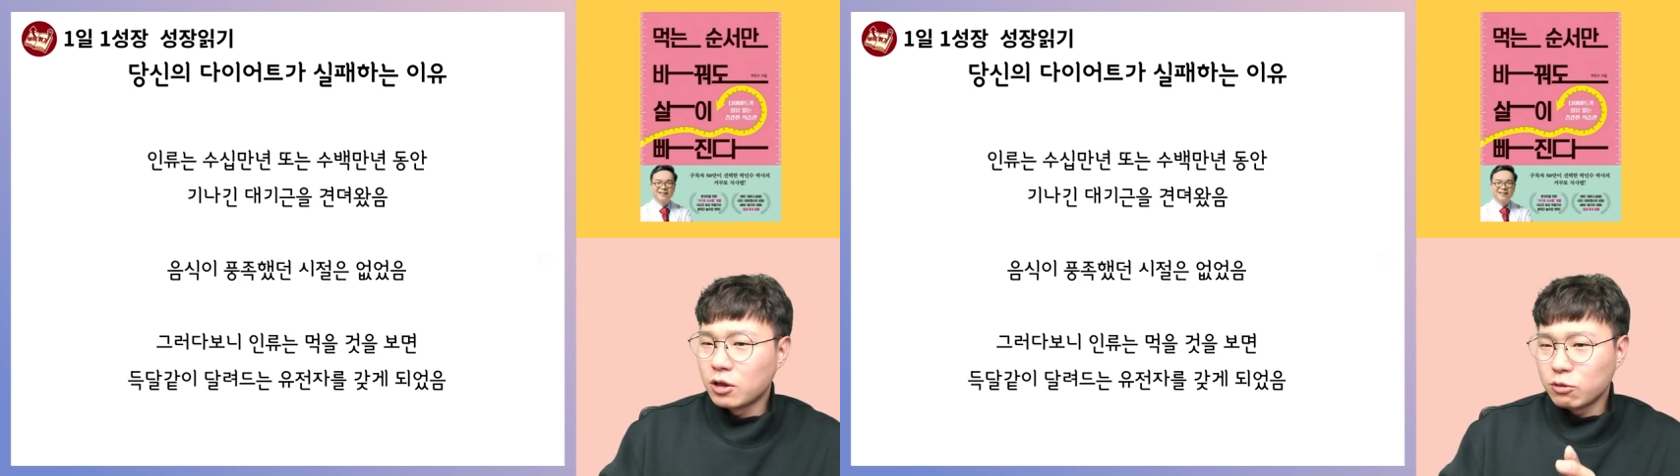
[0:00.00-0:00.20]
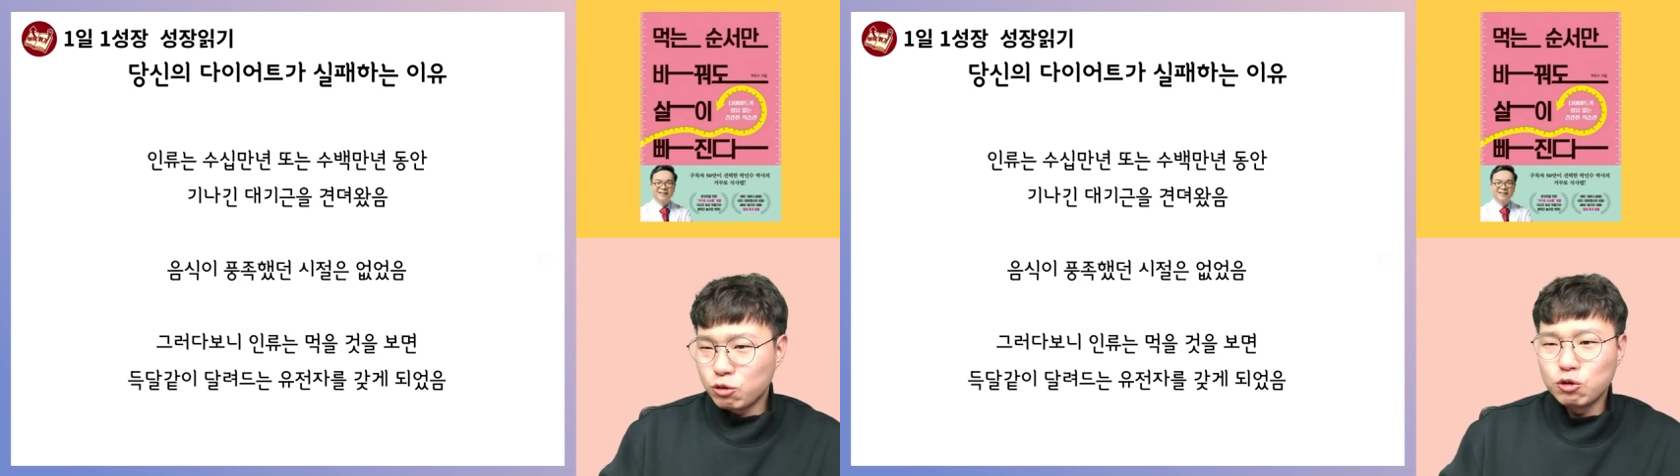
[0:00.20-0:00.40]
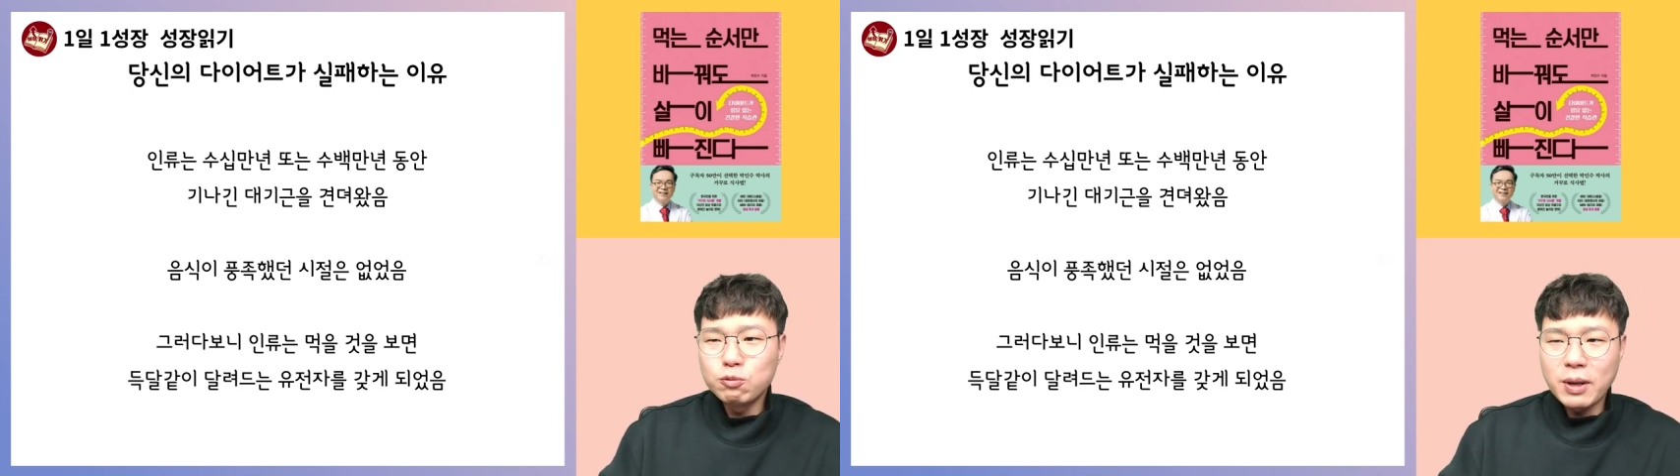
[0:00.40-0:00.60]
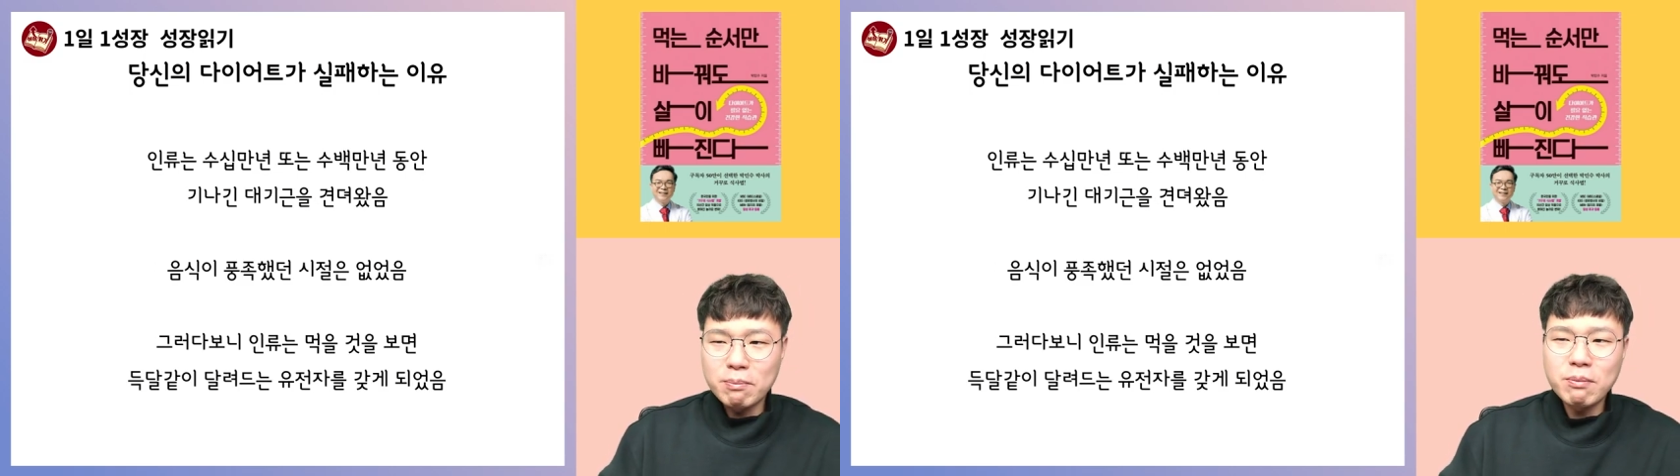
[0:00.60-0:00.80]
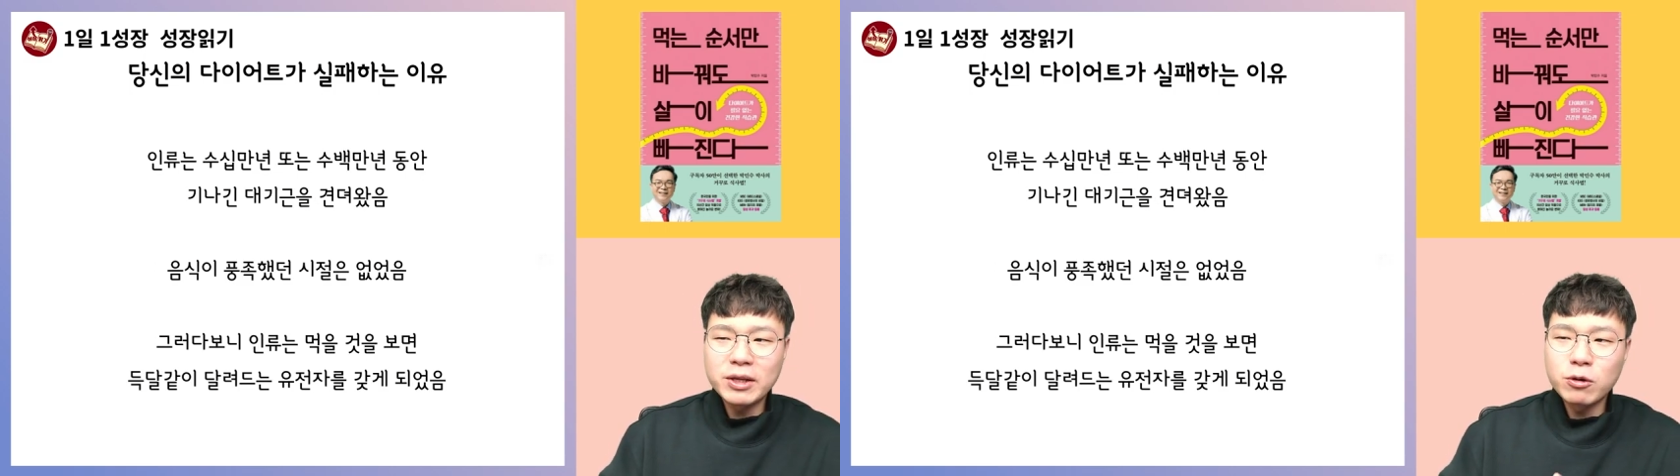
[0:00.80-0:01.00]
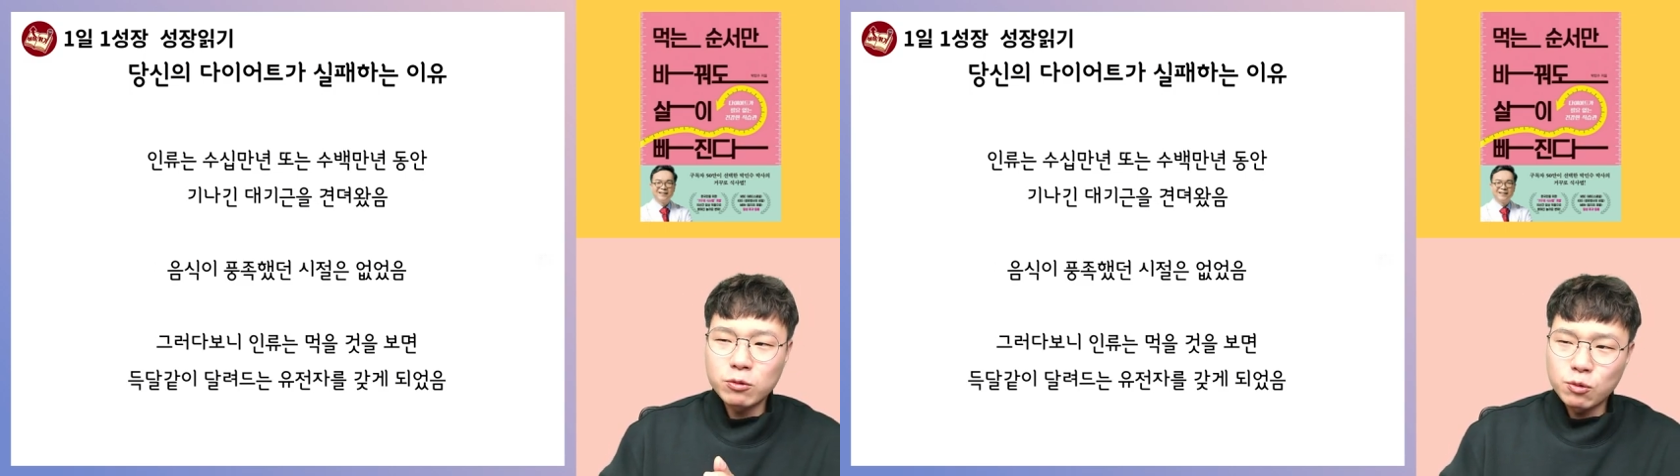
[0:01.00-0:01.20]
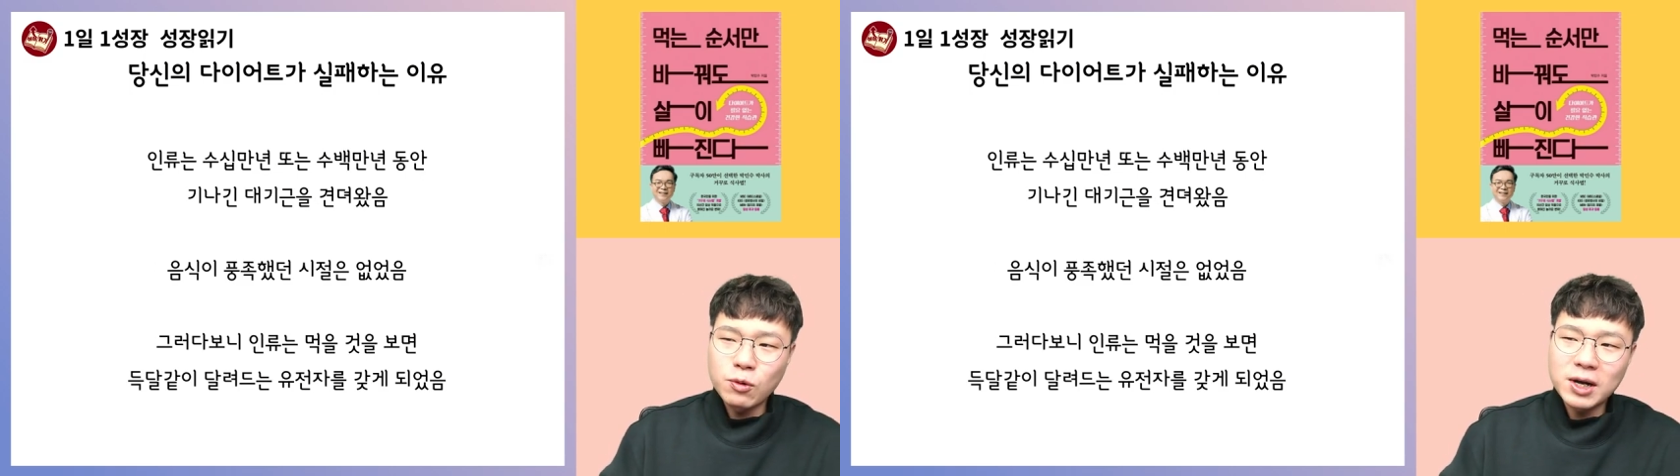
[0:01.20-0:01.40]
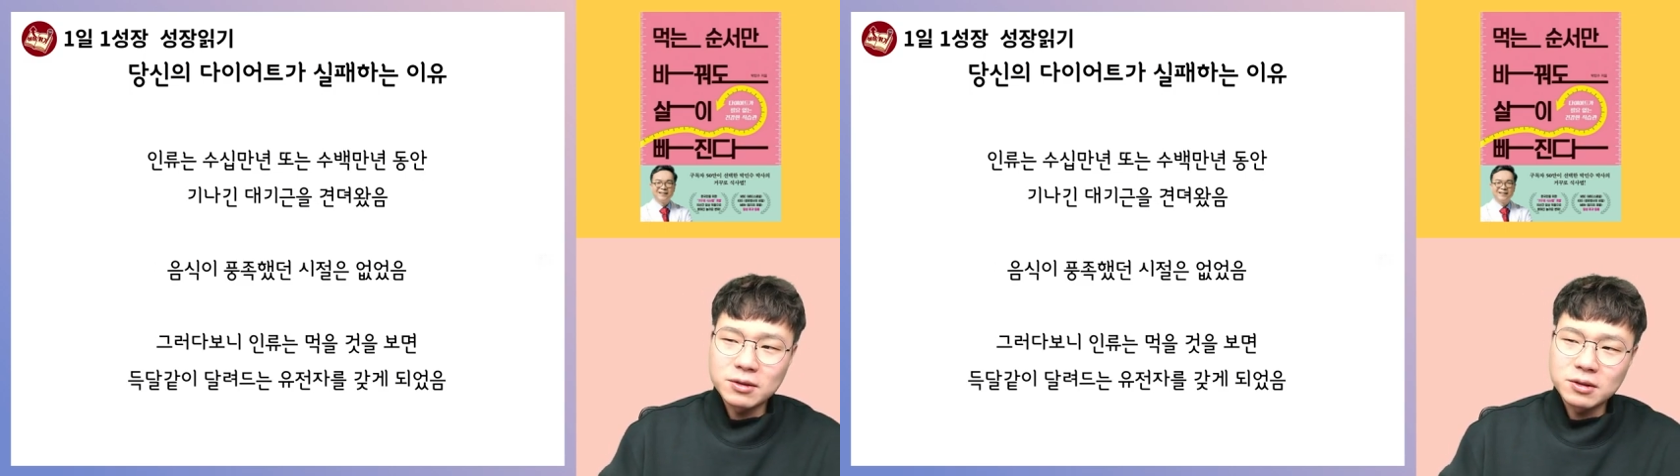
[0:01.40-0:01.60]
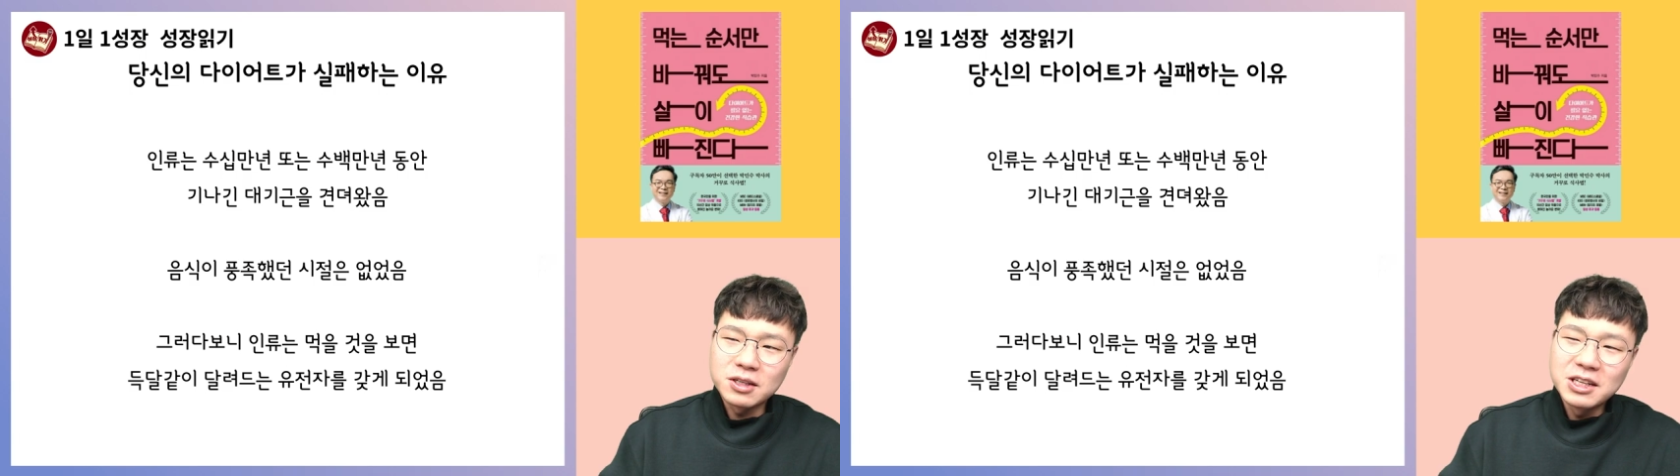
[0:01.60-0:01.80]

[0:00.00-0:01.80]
수백만 년 동안